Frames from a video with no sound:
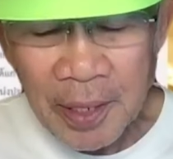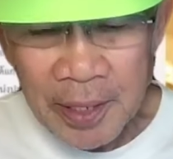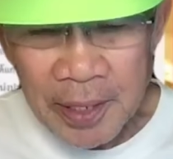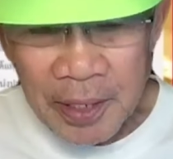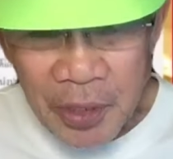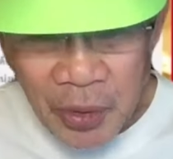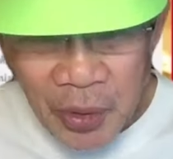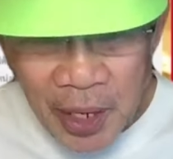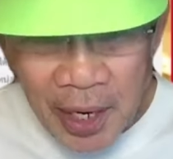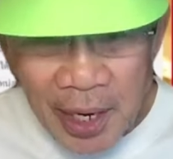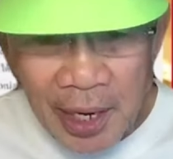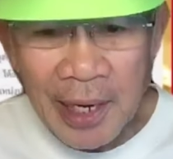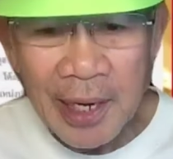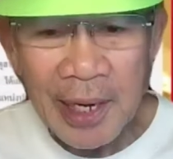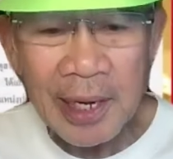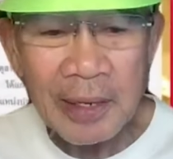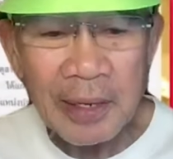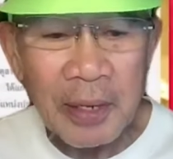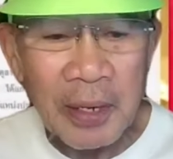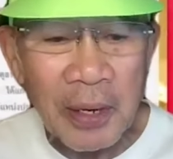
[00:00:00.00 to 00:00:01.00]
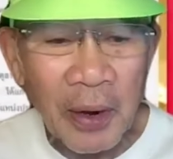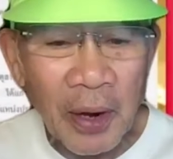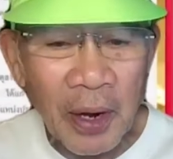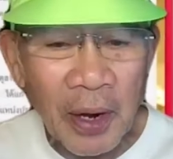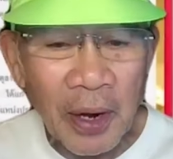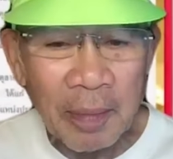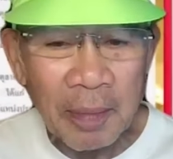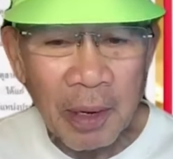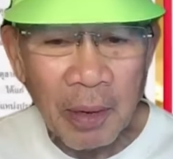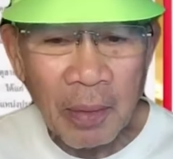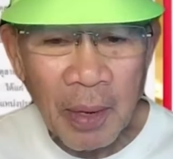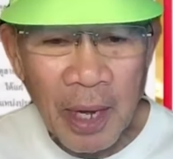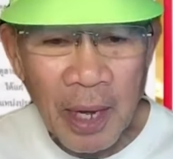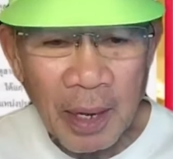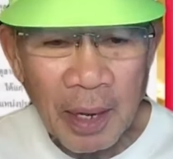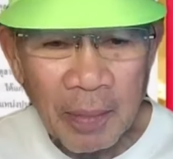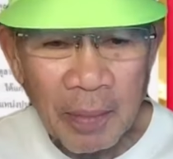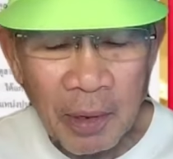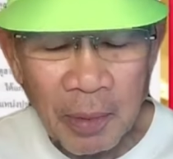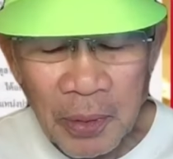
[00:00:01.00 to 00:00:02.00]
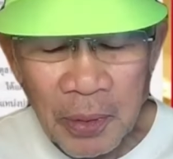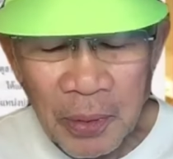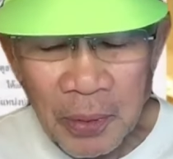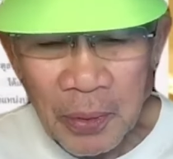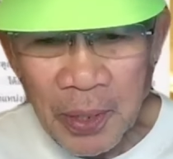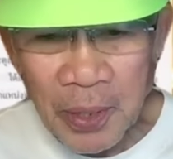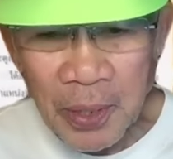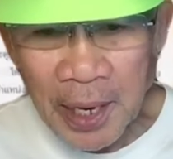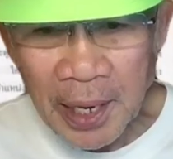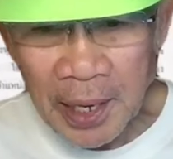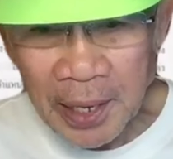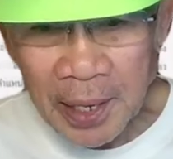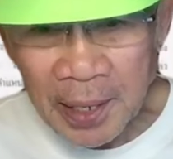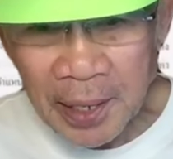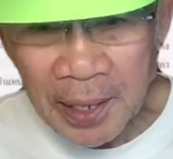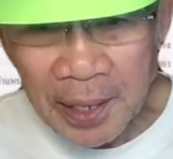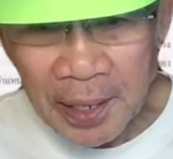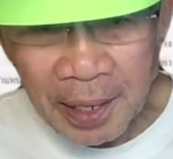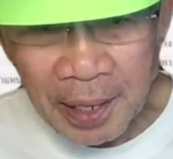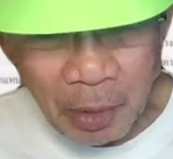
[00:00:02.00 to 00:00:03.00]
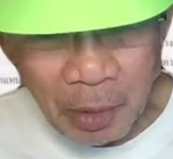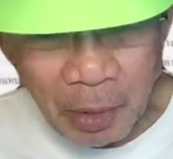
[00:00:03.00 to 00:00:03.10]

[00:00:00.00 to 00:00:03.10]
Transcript: จะช่วยเล็ก ๆ น้อยๆเพราะว่าผมอยู่ในกระบว